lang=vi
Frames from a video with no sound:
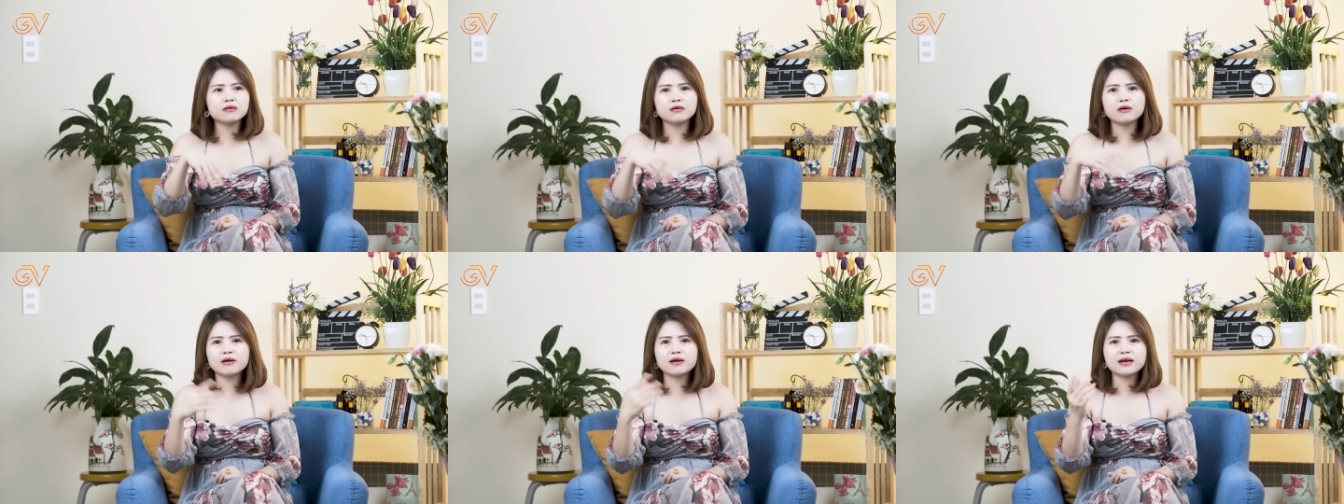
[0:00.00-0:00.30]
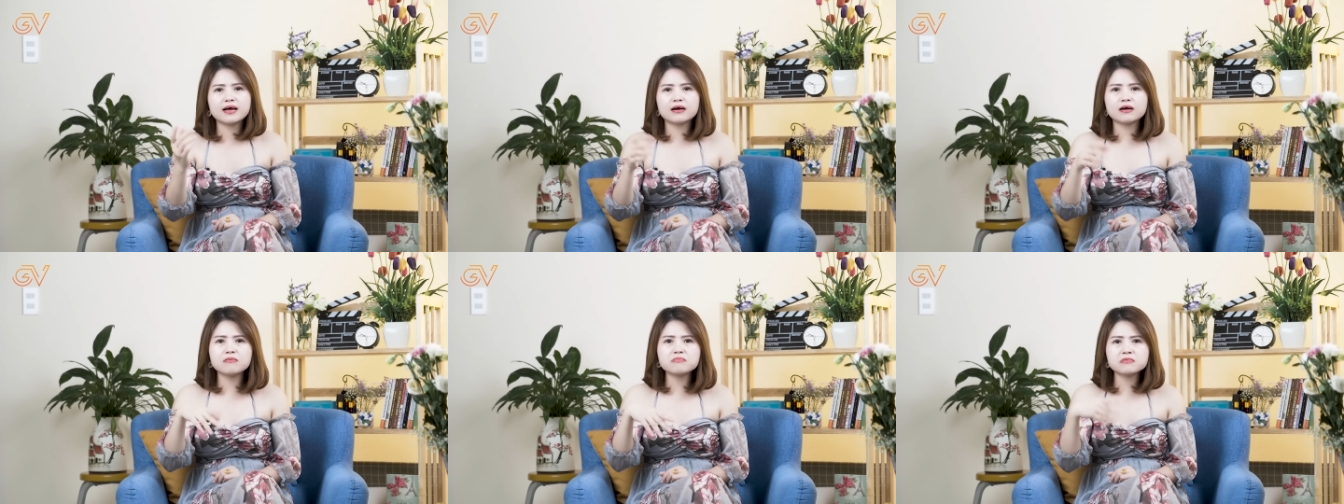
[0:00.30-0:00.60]
gọi
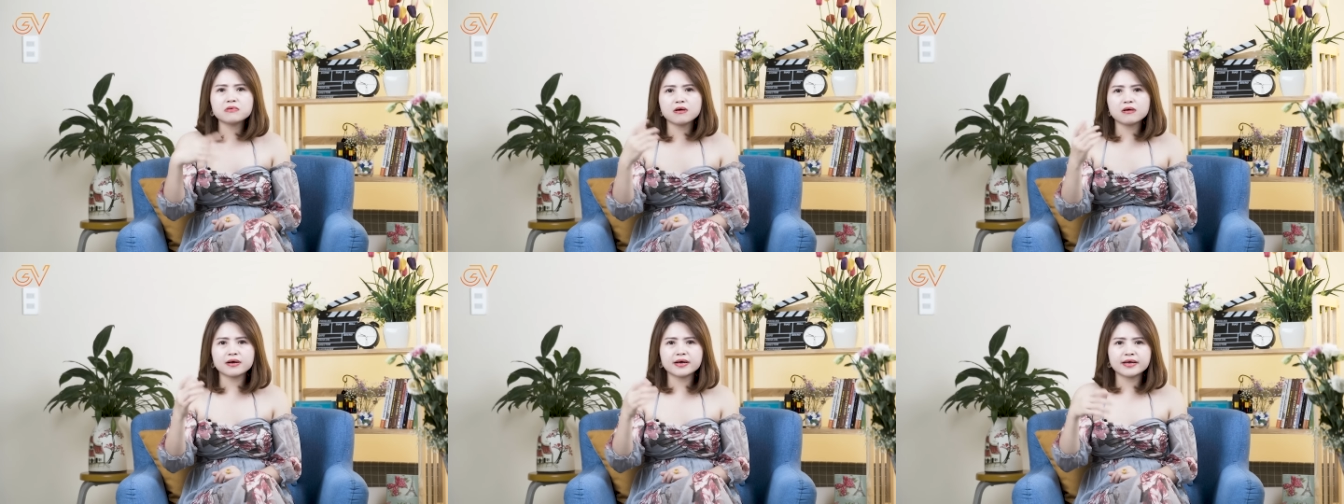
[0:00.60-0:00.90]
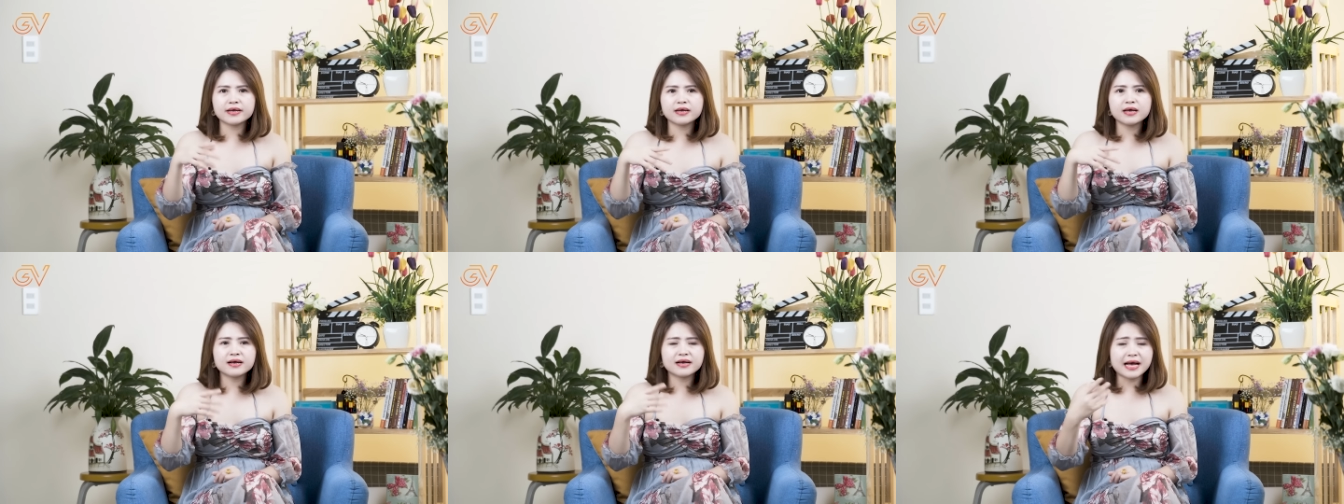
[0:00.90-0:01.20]
là không có
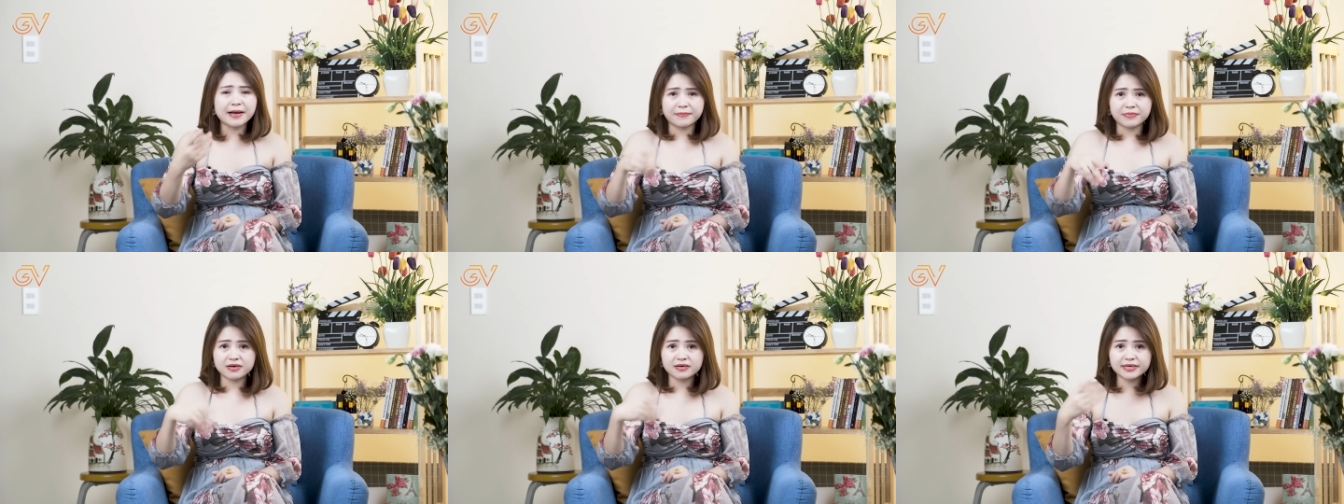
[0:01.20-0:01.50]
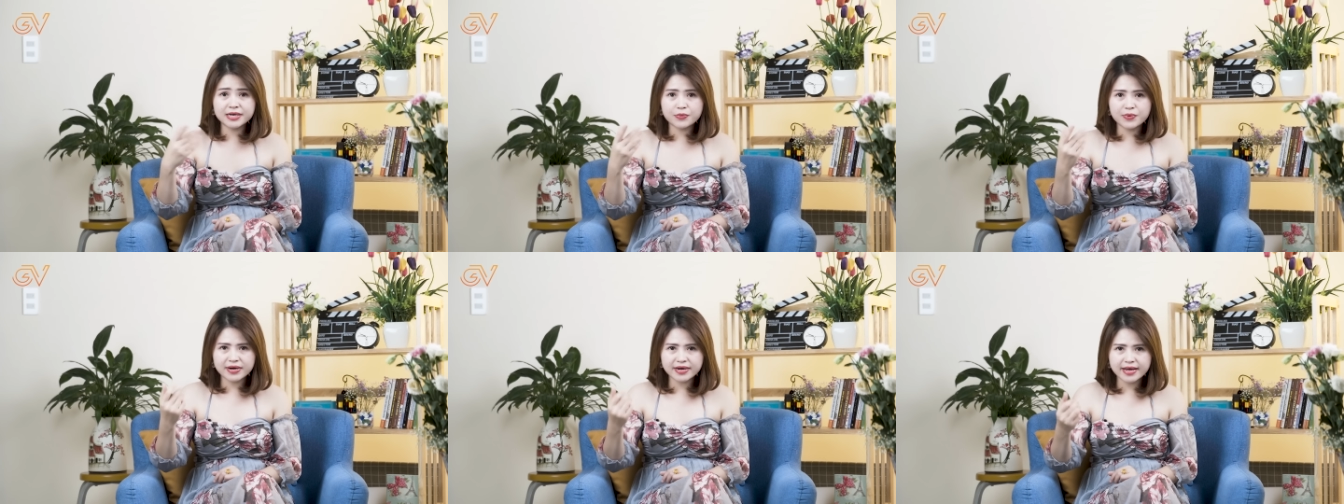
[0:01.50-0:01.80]
cái cảm hứng
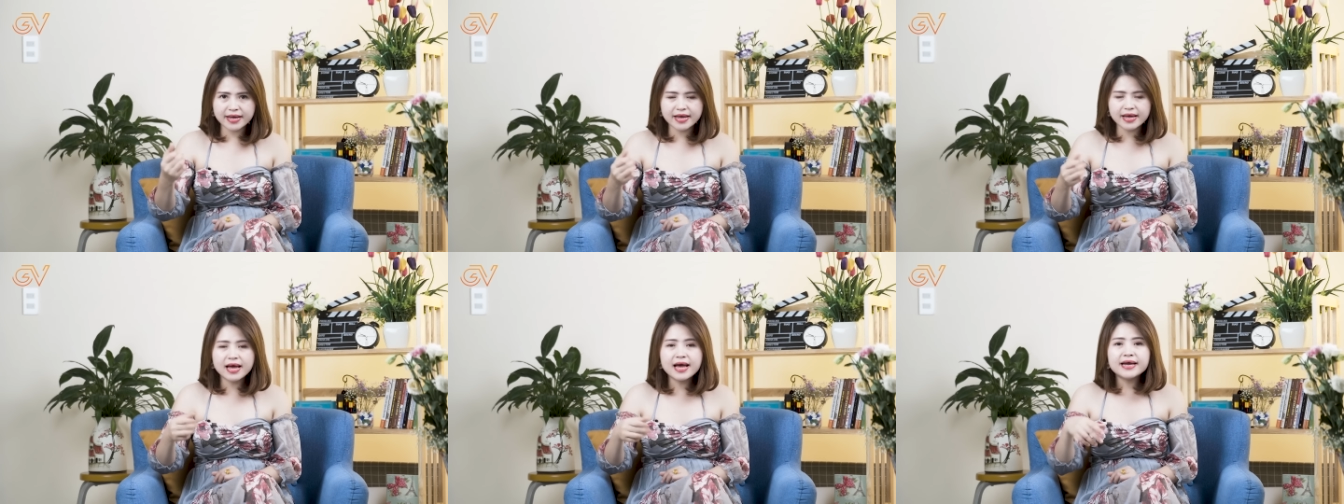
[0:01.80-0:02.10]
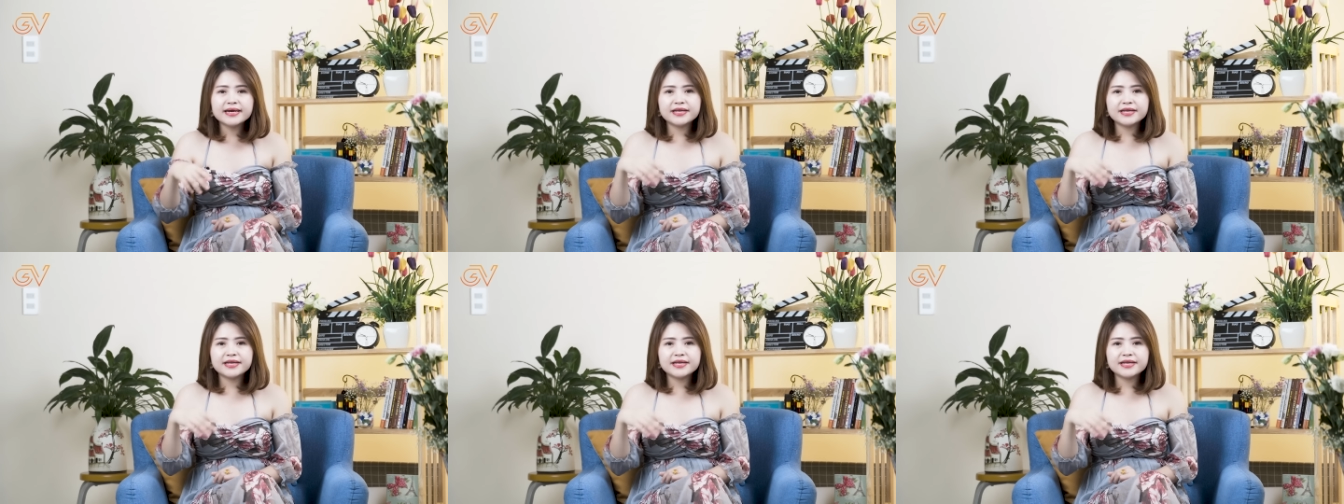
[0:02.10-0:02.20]
để quan hệ